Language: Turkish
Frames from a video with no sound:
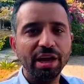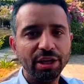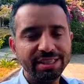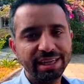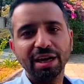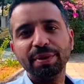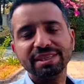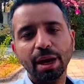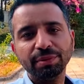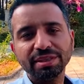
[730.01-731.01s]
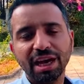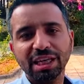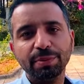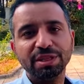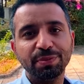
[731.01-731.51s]
Instagram hesabımda
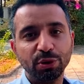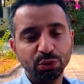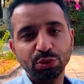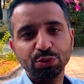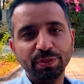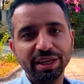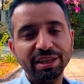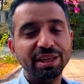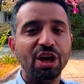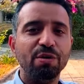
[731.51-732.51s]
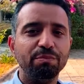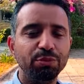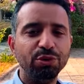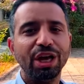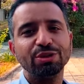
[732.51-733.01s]
takip etmeyi unutmayın.
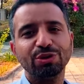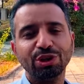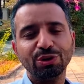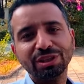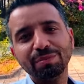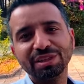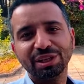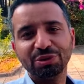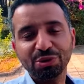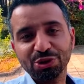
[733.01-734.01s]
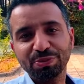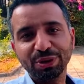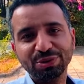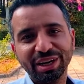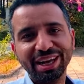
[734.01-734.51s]
Bundan sonraki rotamızda da
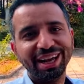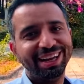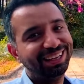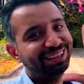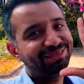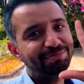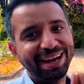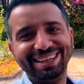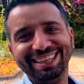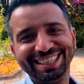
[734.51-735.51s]
görüşmek üzere. Bye.